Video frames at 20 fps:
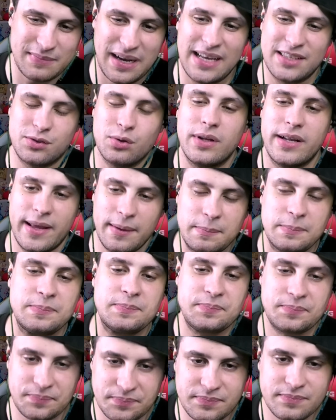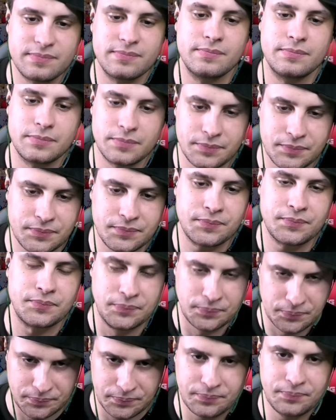まあそうだね。時間が経てばそ
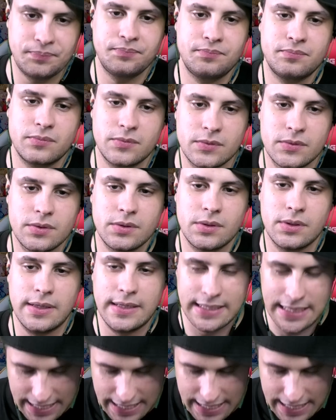れも薄れていく。